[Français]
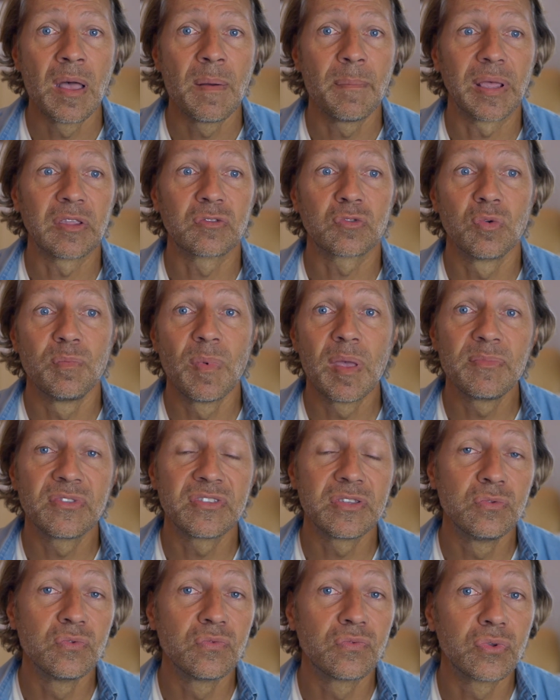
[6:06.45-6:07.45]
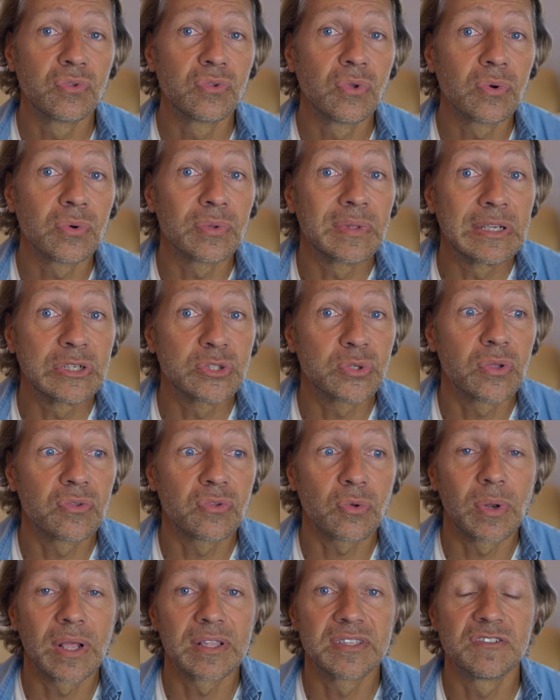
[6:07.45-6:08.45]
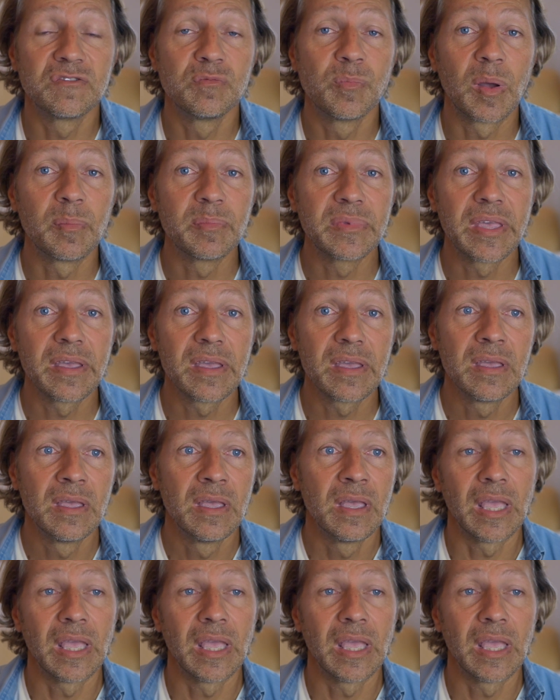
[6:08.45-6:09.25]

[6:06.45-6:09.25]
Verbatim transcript: parce que même si nous faisons des choses relativement bien,